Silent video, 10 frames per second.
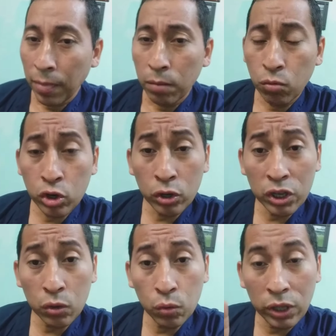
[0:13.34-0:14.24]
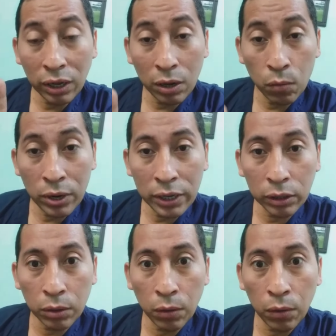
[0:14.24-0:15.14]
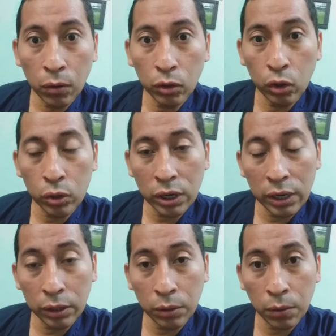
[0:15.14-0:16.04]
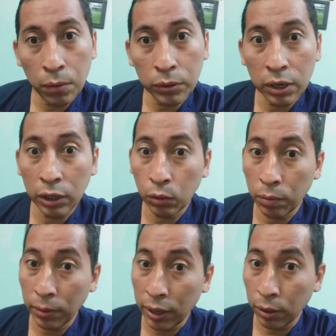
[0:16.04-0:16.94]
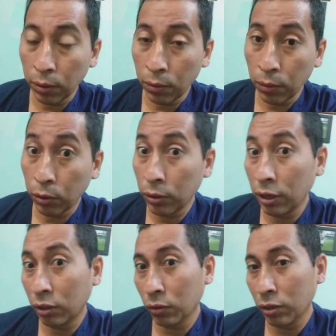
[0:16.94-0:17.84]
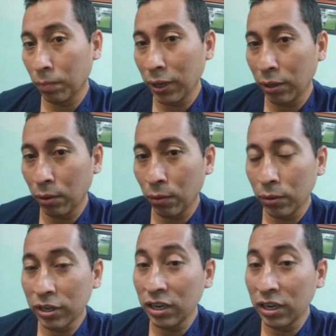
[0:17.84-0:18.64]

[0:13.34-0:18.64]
Muchos discuten que un litro, dos litros, litro y medio, dos litros y medio.